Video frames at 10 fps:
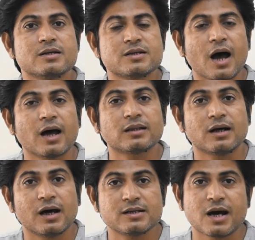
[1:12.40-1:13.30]

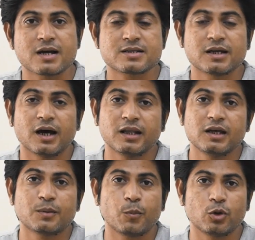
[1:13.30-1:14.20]
सात हजार से
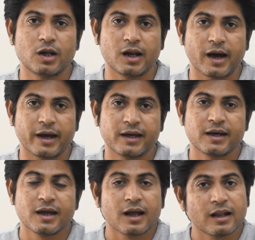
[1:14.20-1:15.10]
अधिक पौधे लगाए
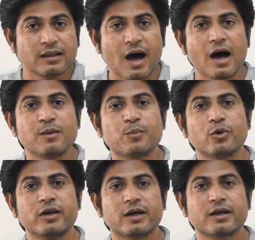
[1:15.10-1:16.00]
दान
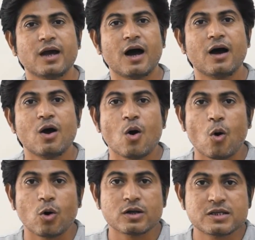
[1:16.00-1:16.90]
पुण्य किया
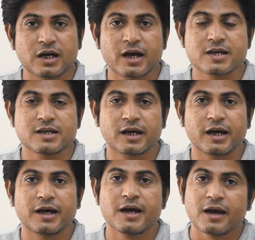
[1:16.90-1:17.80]
और जगह
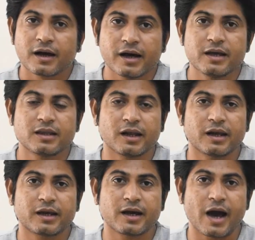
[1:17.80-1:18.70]
जगह कई
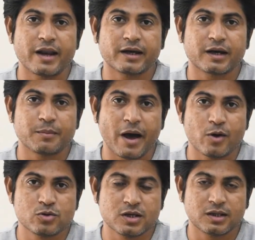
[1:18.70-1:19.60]
तरह के कार्यक्रम
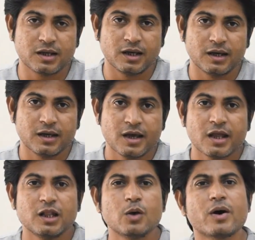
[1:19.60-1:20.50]
आयोजित किए
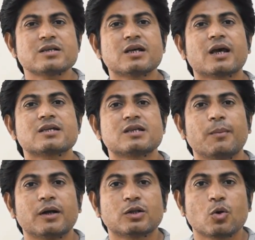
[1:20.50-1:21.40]
देवासी के
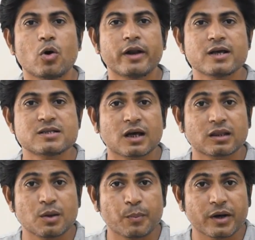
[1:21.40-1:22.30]
समर्थकों ने
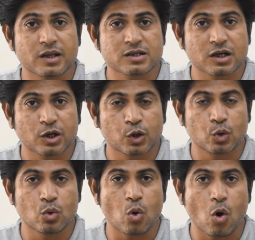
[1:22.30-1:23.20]
शक्ति प्रदर्शन
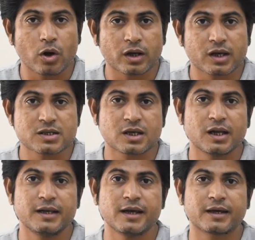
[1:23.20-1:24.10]
क्यों और
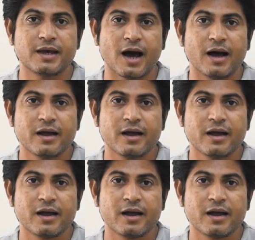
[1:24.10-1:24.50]
किसके लिए किया